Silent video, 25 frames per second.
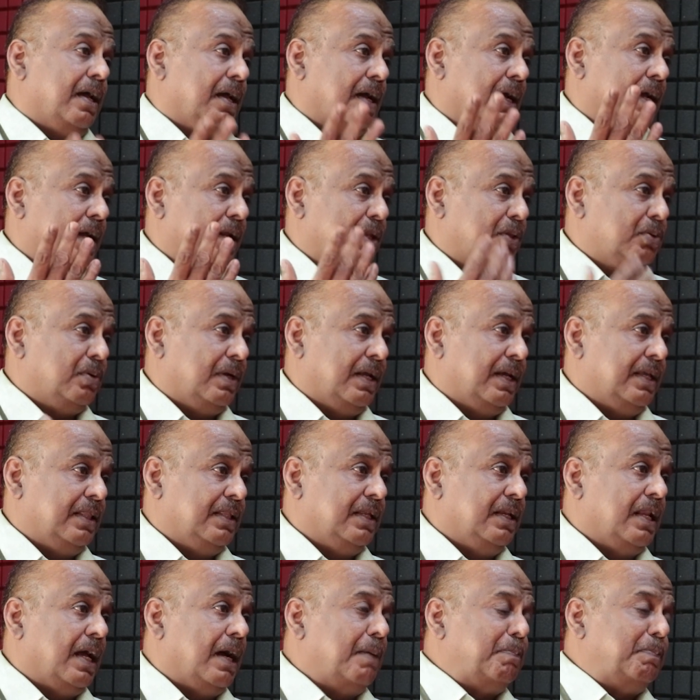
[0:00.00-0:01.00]
ஆயிரத்தி
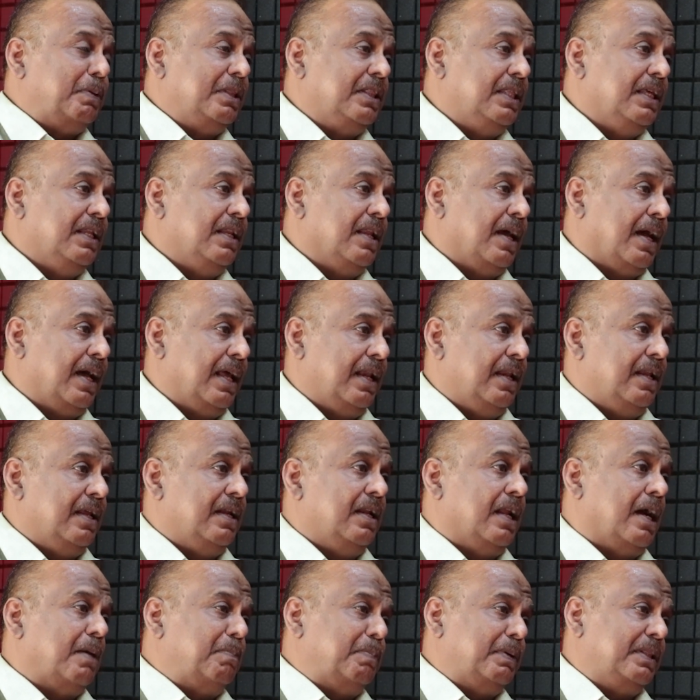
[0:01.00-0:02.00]
தொள்ளாயிரத்தி நாற்பத்தி நாலில்
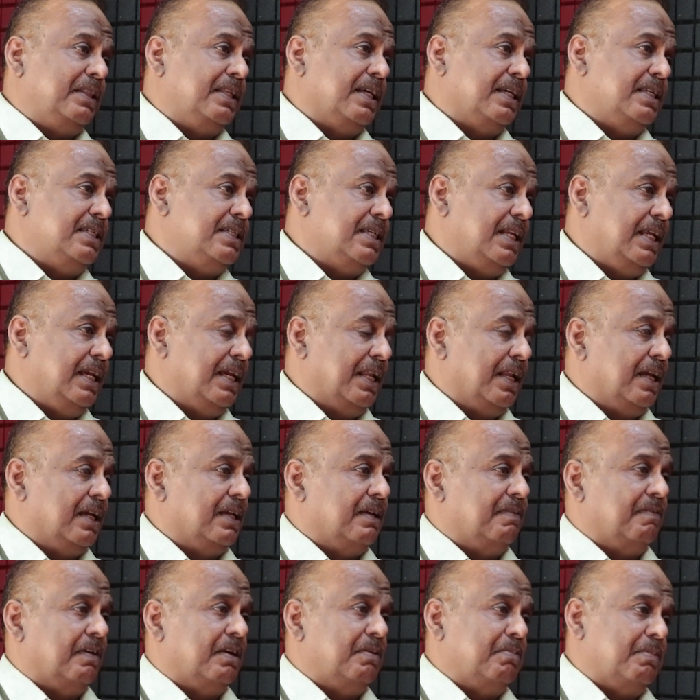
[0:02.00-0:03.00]
நாற்பத்தி அஞ்சுலேயே எனக்கு
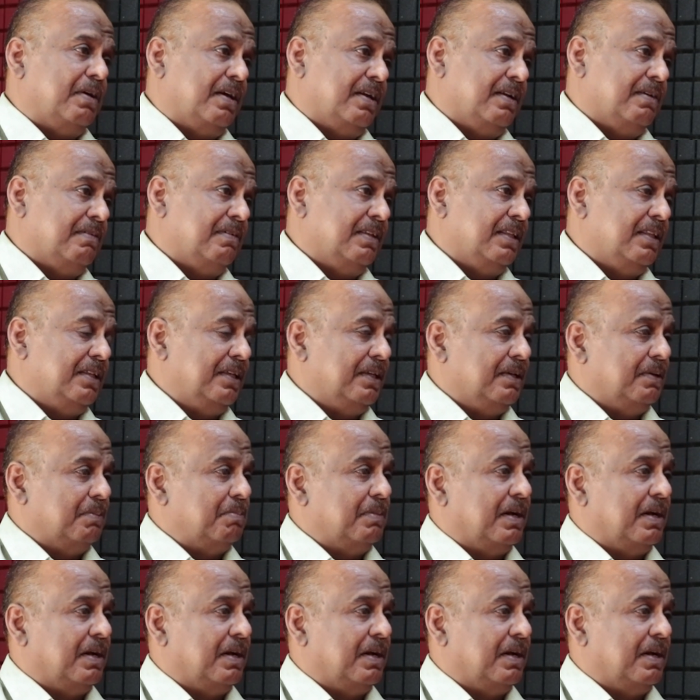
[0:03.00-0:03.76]
வருமானம் வந்து